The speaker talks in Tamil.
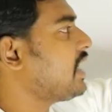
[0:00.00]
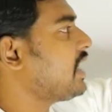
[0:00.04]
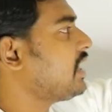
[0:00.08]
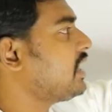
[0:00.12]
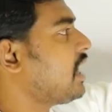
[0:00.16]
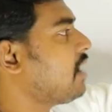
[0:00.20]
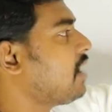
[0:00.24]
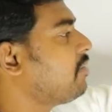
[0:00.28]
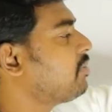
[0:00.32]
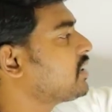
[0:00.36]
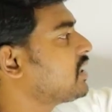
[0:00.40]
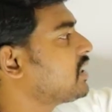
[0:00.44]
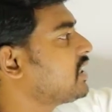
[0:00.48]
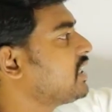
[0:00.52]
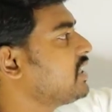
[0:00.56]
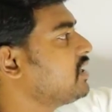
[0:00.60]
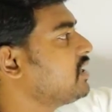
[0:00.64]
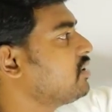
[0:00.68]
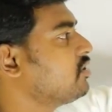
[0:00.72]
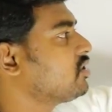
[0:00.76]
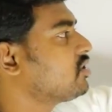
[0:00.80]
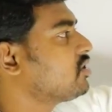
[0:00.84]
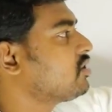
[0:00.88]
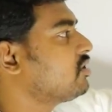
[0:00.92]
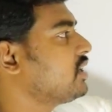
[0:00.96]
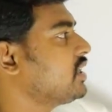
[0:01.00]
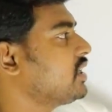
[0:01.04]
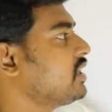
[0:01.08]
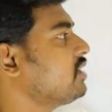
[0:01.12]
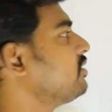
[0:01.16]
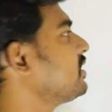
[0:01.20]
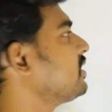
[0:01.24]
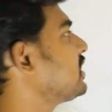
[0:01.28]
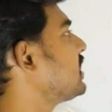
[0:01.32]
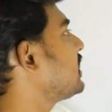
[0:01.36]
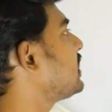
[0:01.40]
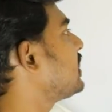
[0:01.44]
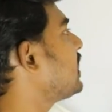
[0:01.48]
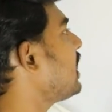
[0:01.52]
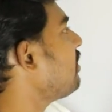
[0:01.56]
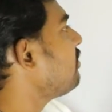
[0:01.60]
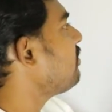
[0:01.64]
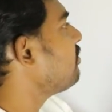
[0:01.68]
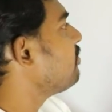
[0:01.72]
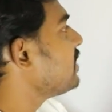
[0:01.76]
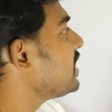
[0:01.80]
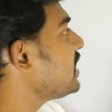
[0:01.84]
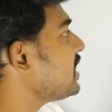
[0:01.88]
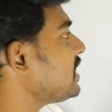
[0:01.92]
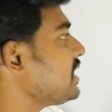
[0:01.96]
ஆறு நாற்பத்தெட்டு இருபத்தொன்று இருபத்தெட்டால்
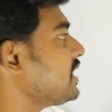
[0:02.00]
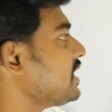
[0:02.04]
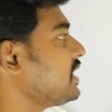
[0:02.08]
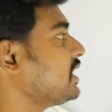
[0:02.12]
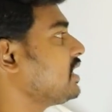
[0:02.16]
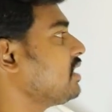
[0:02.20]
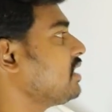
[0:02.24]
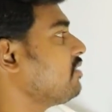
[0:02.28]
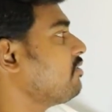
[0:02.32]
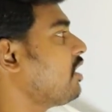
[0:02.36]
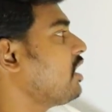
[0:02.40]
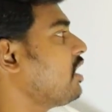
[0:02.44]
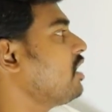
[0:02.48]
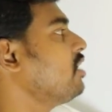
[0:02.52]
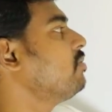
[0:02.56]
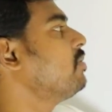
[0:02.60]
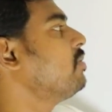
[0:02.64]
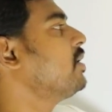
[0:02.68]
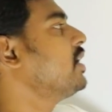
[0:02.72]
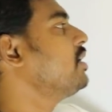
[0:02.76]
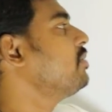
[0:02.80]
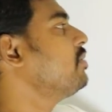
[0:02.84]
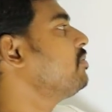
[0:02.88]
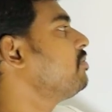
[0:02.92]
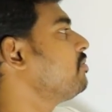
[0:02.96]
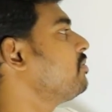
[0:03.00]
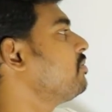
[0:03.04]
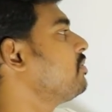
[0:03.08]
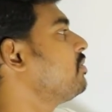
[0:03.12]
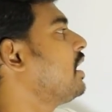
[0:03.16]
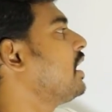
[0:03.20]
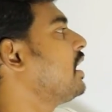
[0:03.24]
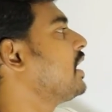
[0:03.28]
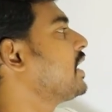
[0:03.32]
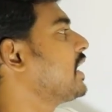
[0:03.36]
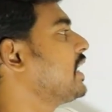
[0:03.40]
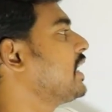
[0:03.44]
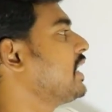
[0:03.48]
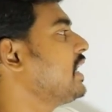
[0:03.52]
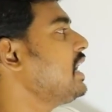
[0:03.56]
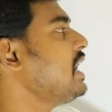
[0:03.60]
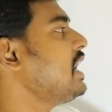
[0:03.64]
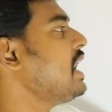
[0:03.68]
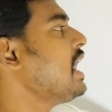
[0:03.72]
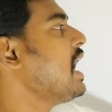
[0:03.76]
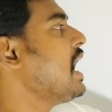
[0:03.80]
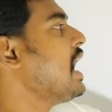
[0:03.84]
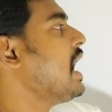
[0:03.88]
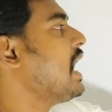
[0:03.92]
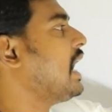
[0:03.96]
மீதியின்றி வகுபடும் எனில்
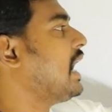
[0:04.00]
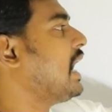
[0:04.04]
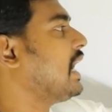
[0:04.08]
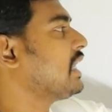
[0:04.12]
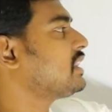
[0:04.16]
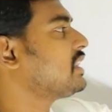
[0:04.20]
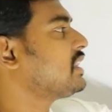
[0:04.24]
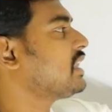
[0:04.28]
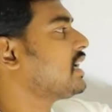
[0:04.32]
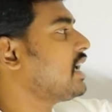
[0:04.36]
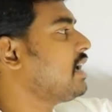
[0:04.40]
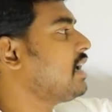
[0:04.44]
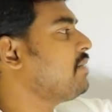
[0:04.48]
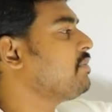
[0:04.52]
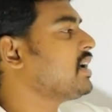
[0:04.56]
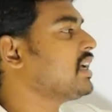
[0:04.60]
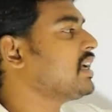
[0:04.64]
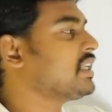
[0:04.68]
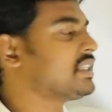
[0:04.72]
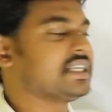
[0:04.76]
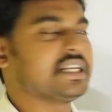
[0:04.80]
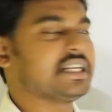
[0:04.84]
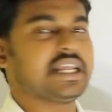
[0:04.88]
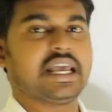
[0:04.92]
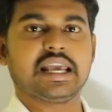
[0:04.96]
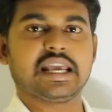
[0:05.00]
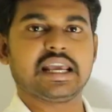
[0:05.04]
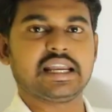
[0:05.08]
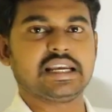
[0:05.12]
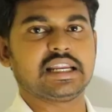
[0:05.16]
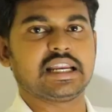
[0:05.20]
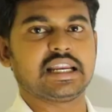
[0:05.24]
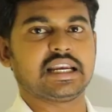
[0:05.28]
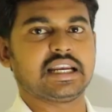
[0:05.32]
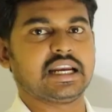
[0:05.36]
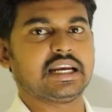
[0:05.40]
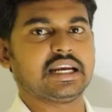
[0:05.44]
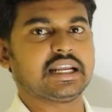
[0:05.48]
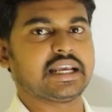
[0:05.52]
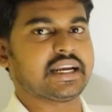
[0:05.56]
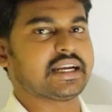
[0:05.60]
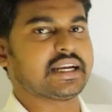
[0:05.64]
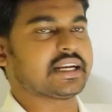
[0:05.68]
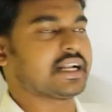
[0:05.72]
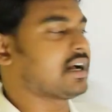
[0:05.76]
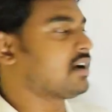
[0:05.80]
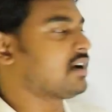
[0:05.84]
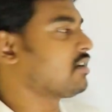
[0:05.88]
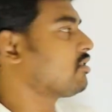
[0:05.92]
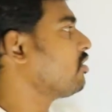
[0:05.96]
அத்தகைய மிகச்சிறிய எண் என்னன்னு
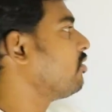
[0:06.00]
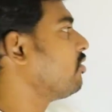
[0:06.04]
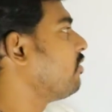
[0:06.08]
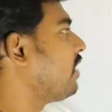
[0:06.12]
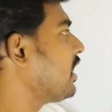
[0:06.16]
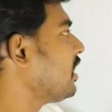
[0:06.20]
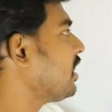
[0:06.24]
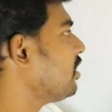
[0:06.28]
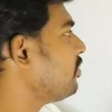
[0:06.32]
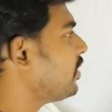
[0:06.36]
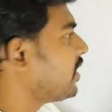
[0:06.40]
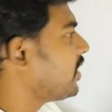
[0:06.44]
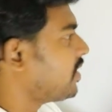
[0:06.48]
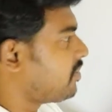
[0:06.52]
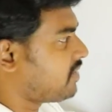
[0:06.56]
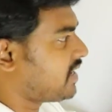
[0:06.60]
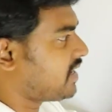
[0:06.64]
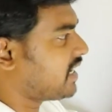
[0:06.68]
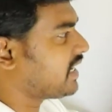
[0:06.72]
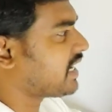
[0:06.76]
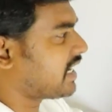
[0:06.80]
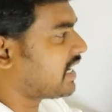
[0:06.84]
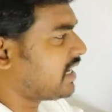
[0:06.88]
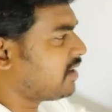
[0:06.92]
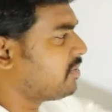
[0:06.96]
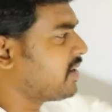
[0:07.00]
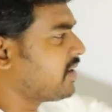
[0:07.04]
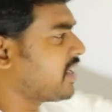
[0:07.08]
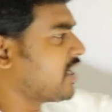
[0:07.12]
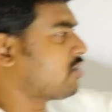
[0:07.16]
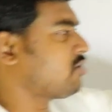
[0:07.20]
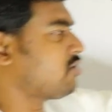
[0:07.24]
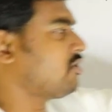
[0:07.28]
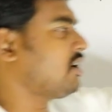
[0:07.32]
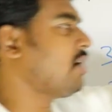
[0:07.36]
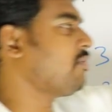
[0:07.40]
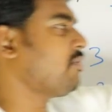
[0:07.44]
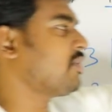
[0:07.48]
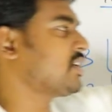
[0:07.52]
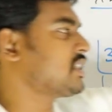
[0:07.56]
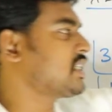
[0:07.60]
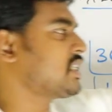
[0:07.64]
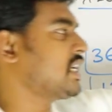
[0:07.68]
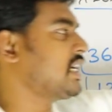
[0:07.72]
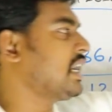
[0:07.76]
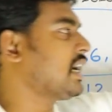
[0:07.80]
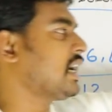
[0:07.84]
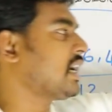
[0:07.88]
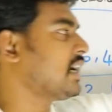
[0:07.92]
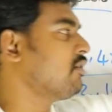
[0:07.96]
கேட்டிருக்காங்க ஸோ வகுப்படும் எண் கண்டுபிடிக்க சொன்னால்
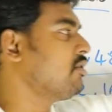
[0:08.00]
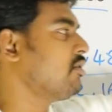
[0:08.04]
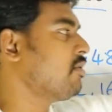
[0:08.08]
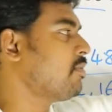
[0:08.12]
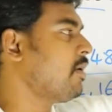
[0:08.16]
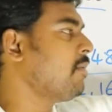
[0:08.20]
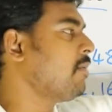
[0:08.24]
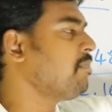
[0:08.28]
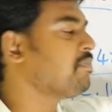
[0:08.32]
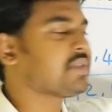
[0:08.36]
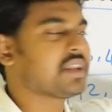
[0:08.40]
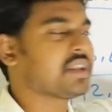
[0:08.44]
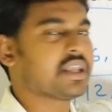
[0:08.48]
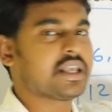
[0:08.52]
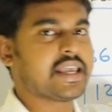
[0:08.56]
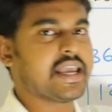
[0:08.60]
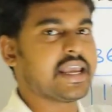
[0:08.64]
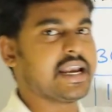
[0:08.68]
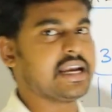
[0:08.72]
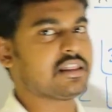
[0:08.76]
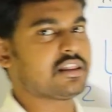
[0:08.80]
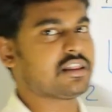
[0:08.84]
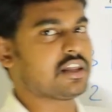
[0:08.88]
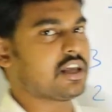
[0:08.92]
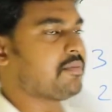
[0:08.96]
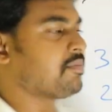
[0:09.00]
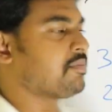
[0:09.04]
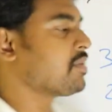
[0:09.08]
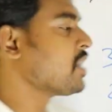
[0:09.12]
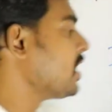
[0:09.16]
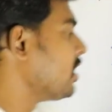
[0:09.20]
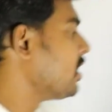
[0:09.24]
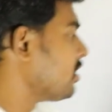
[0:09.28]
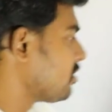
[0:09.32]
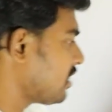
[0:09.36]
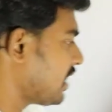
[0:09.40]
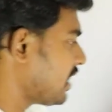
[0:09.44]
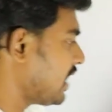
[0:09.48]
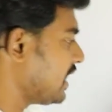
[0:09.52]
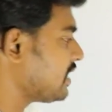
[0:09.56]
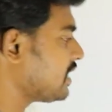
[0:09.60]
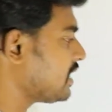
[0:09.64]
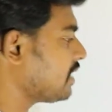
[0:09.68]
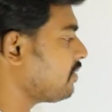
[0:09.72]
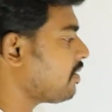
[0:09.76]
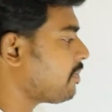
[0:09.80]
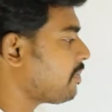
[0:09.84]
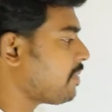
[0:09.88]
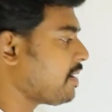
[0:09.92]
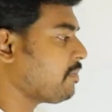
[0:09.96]
ஃபஸ்ட்டு என்ன கண்டுபிடிப்போம் எல்சிஎம் ஸோ
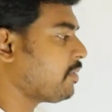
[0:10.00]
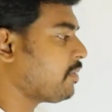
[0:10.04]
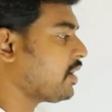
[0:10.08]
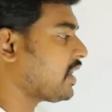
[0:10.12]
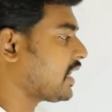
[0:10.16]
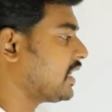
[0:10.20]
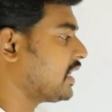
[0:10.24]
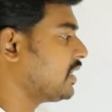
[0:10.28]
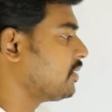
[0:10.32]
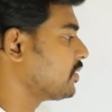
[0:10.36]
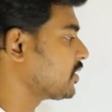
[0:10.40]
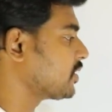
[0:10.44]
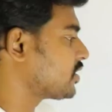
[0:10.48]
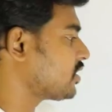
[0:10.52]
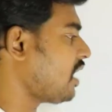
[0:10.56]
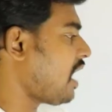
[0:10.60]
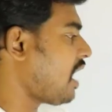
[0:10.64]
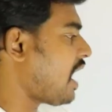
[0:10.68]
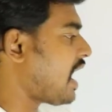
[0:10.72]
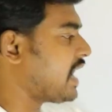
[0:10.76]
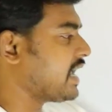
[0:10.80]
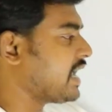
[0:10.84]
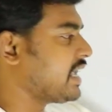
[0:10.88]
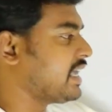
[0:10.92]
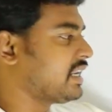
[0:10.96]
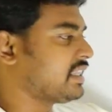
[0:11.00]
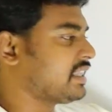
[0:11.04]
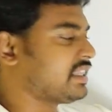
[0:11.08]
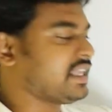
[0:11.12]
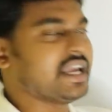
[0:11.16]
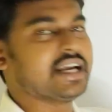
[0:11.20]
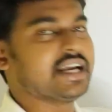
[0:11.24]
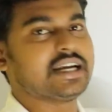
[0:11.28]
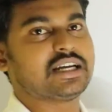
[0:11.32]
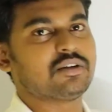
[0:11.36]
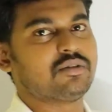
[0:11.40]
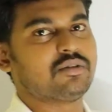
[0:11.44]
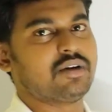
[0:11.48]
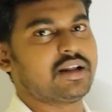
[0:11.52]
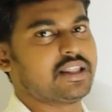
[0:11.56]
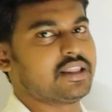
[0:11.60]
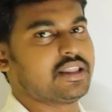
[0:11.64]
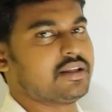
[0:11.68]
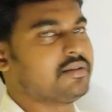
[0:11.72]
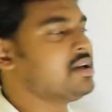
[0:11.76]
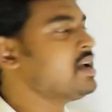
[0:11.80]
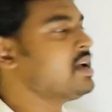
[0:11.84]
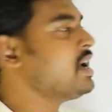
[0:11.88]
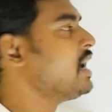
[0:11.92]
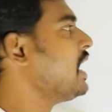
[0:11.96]
எல்சிஎம் எப்பயும் போல கண்டுபிடிச்சிடும் ஆயிரத்தி எட்டு
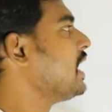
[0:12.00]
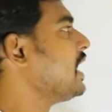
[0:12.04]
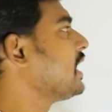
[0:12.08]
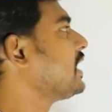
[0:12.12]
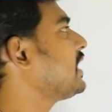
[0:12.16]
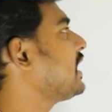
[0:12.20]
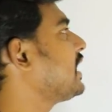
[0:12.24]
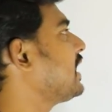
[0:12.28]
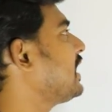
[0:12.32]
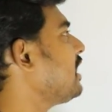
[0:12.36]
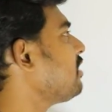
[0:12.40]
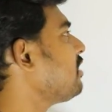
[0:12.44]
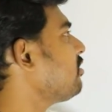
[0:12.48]
வருது இங்கே என்ன